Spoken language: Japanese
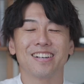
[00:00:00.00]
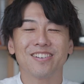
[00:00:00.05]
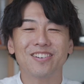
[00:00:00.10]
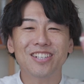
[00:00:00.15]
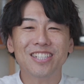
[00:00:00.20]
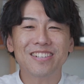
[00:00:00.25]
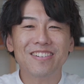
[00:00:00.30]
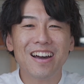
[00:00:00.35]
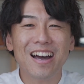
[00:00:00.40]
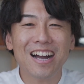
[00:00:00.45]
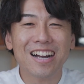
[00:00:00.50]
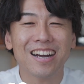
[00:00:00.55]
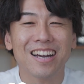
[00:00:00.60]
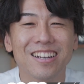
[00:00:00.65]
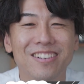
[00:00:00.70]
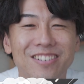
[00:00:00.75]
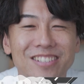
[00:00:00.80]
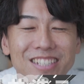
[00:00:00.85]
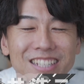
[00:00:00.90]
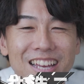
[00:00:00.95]
こんにちは、開
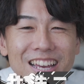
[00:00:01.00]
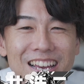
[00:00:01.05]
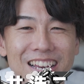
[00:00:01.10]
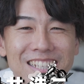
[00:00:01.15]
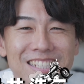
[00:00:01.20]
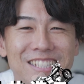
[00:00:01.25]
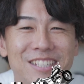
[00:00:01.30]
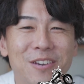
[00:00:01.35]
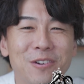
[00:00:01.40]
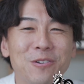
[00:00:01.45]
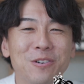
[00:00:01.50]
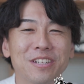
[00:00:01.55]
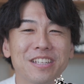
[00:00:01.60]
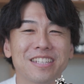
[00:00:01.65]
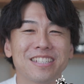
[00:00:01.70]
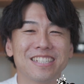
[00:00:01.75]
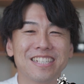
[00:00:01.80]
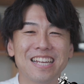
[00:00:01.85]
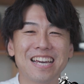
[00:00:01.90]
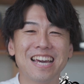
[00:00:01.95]
講師です。今日は
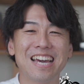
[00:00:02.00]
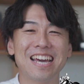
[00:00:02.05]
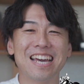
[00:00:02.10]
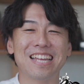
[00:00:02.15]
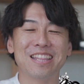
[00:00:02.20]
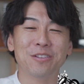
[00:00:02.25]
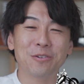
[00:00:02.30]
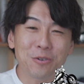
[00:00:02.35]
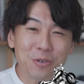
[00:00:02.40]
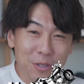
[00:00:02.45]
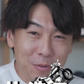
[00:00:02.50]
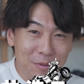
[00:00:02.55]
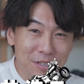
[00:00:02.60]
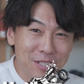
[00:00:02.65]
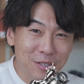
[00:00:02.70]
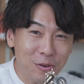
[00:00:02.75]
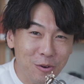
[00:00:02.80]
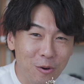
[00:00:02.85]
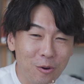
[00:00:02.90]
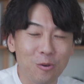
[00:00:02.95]
ですね、
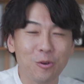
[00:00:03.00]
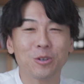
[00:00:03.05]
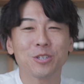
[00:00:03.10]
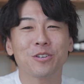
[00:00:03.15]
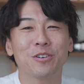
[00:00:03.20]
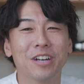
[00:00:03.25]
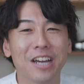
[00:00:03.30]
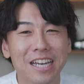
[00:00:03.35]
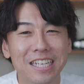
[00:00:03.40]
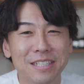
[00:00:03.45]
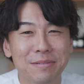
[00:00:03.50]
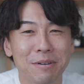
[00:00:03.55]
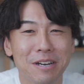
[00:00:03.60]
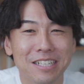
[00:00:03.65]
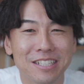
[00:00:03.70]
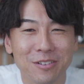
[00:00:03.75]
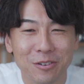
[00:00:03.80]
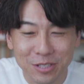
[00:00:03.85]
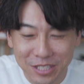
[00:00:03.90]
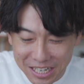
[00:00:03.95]
ノートパソコンご紹介し
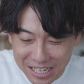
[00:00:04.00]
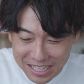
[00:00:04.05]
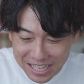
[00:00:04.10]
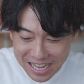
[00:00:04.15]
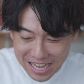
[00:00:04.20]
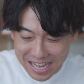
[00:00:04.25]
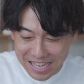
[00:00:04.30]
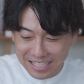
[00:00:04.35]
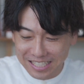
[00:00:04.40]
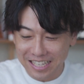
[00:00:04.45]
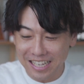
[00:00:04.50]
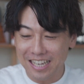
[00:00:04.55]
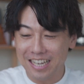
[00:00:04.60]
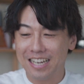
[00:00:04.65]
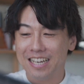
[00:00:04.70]
ます。こちらです。